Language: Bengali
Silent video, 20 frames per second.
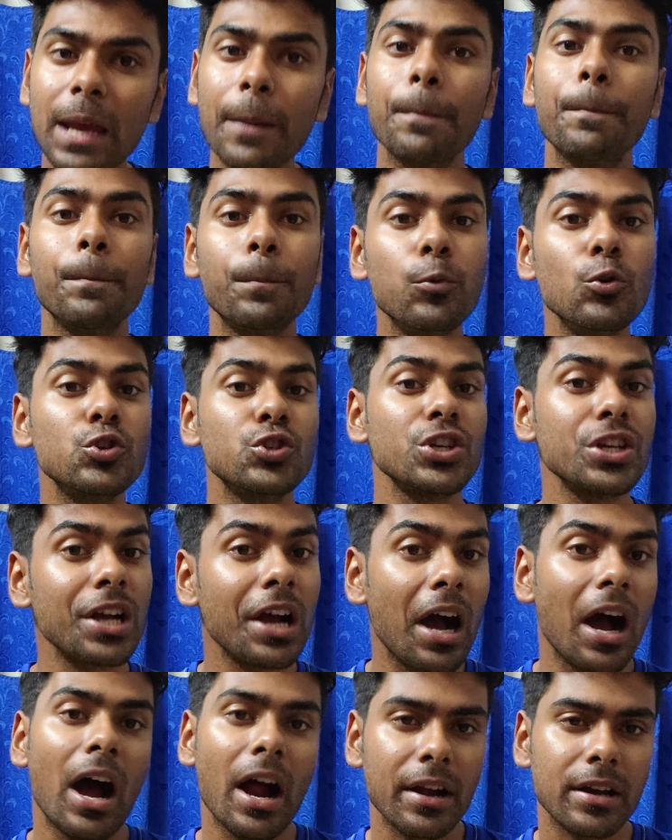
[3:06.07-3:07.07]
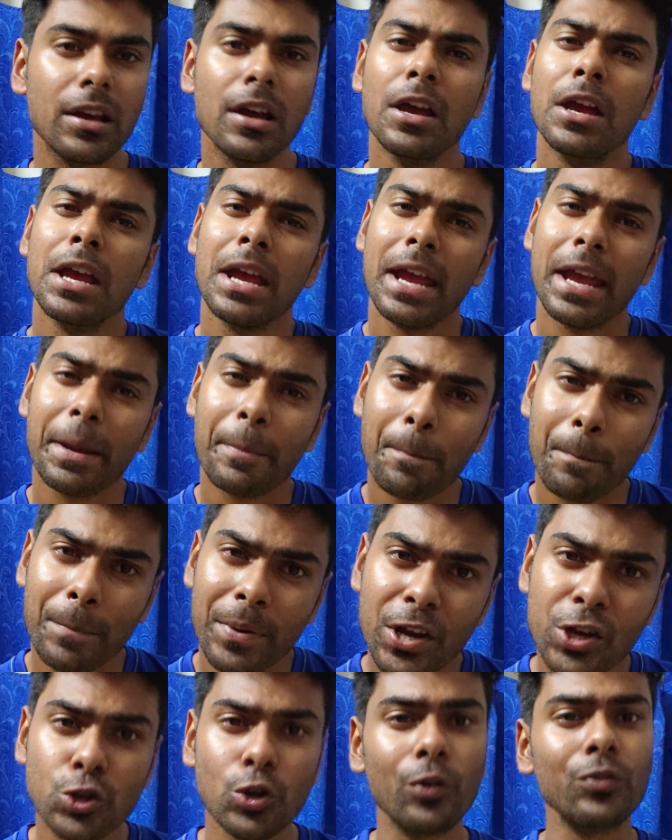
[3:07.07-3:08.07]
কিপ পুশিং হার্ট
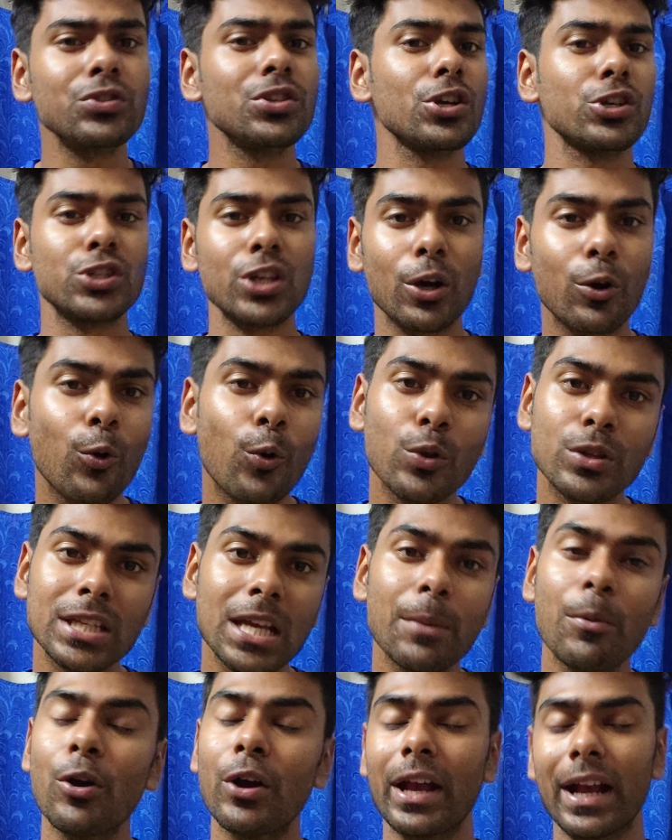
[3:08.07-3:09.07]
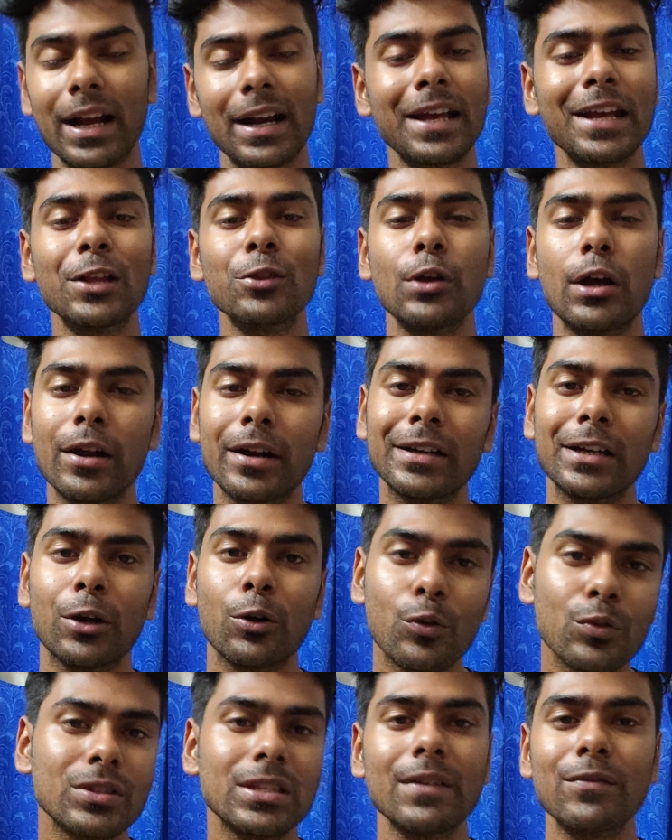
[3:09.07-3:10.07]
ভীষণ চেষ্টা করছে এবং এখানে কিন্তু আরেকটা
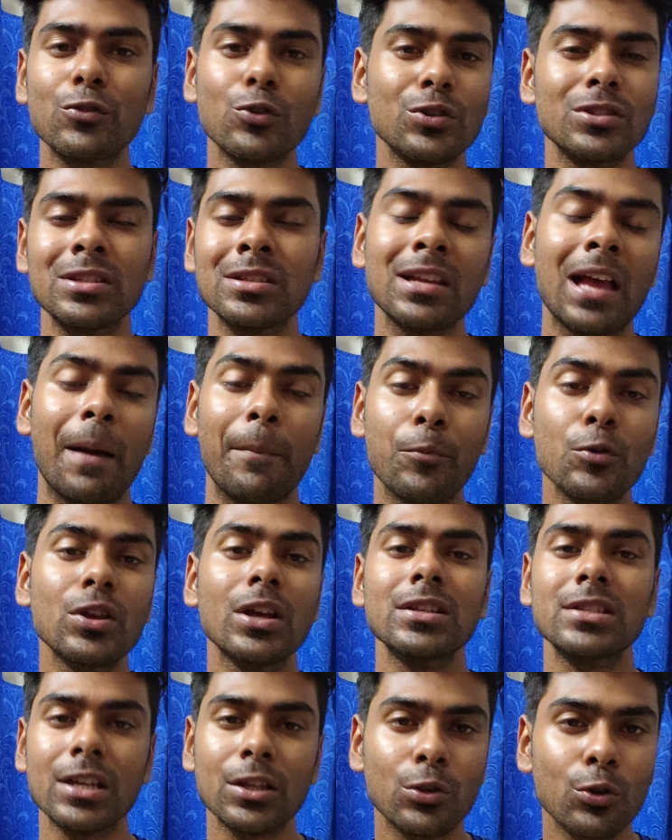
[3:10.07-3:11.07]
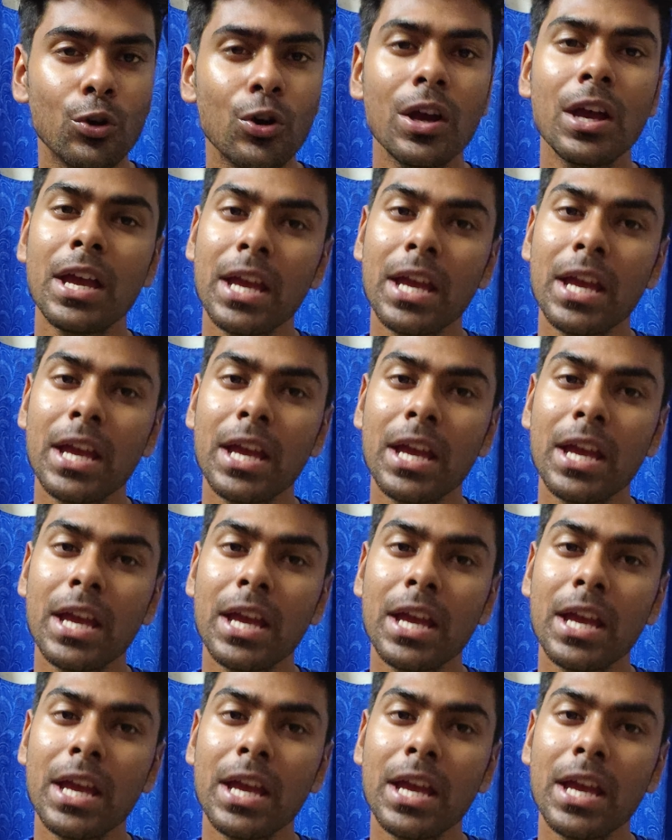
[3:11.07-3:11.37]
কনসেপ্ট রয়েছে যে অ্যাপুজা যেহেতু